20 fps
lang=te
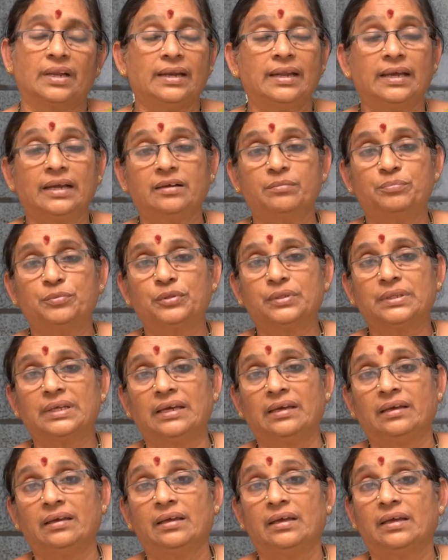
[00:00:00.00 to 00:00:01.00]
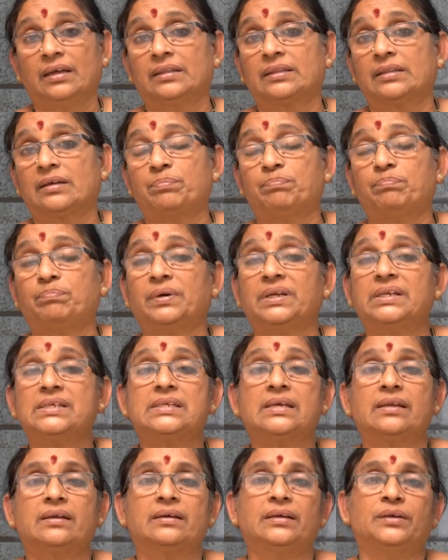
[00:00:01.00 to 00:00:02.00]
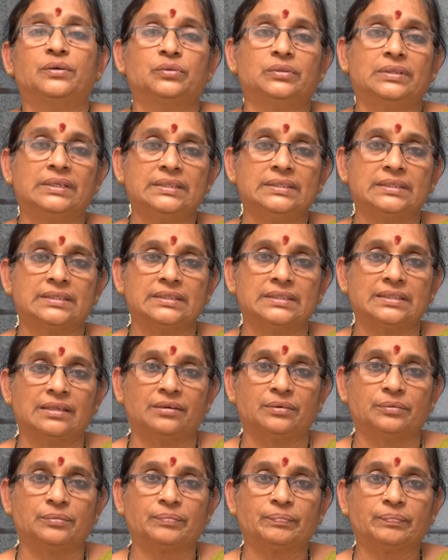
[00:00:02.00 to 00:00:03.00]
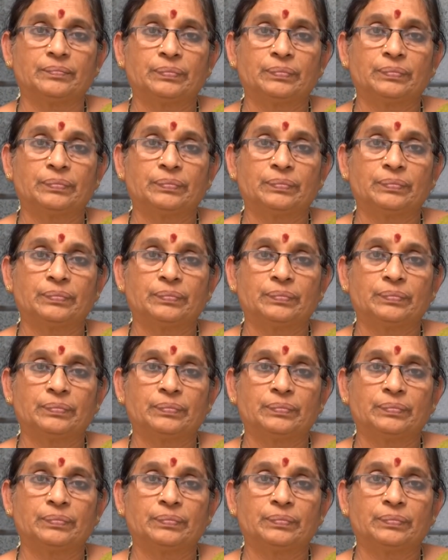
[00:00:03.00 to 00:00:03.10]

లేకపోతే తప్పనిసరిగా యుద్ధం చేస్తాను